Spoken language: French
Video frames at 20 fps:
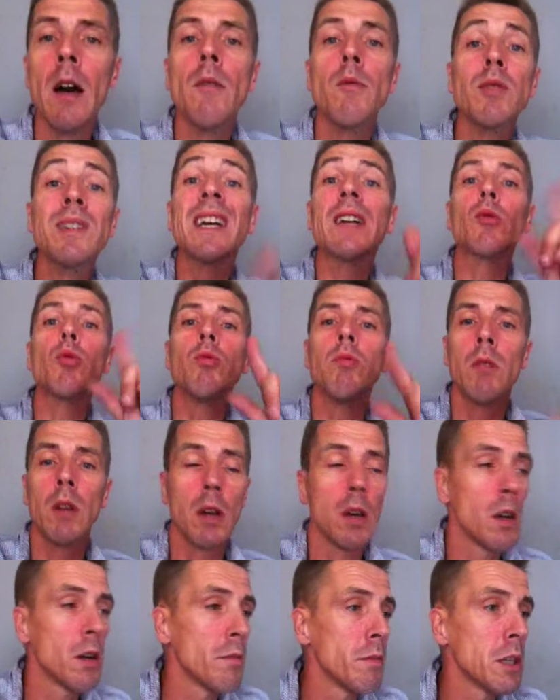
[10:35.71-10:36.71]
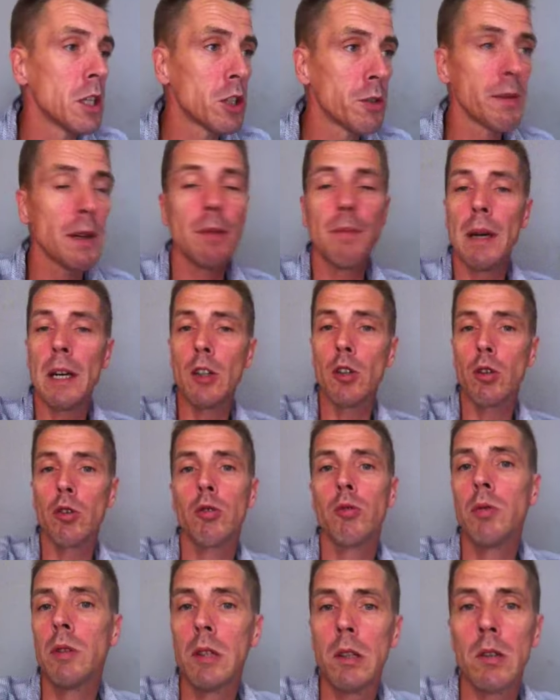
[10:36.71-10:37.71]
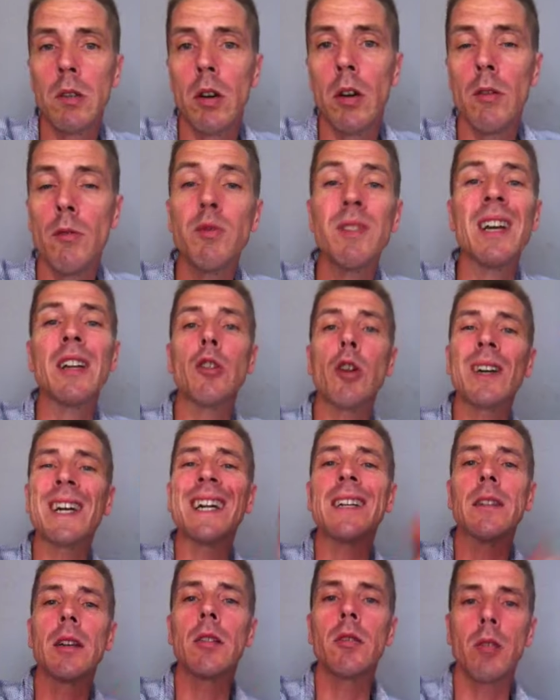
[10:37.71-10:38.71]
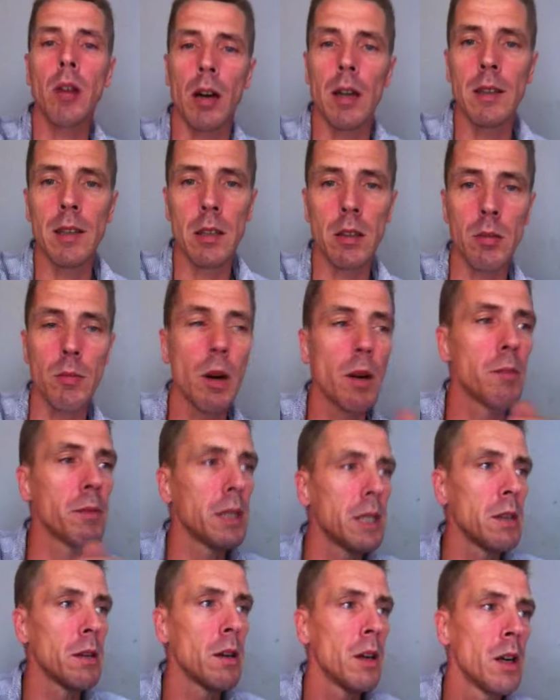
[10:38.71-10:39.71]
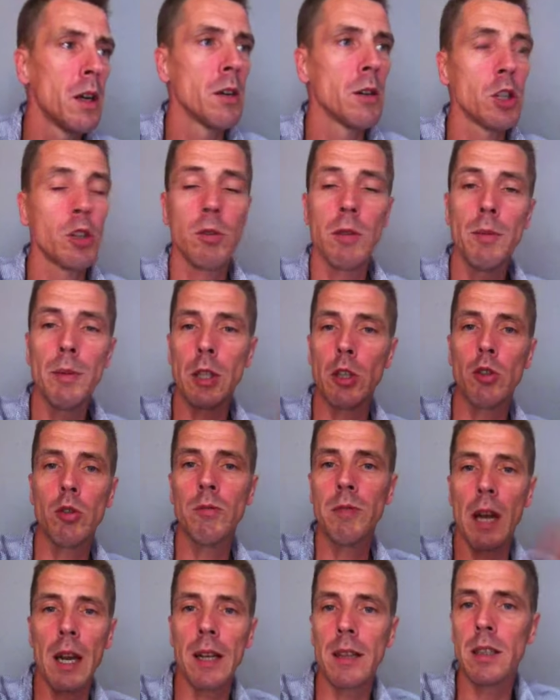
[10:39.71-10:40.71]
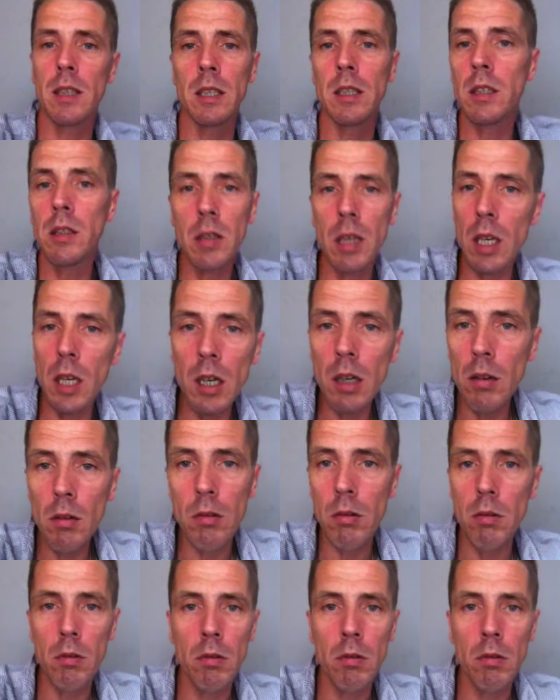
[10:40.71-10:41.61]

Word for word: Vous êtes où euh, Je fais, bah je suis euh, Vous êtes dans quel secteur exactement Elle me dit. Je fais, bah je suis vers la Trinité.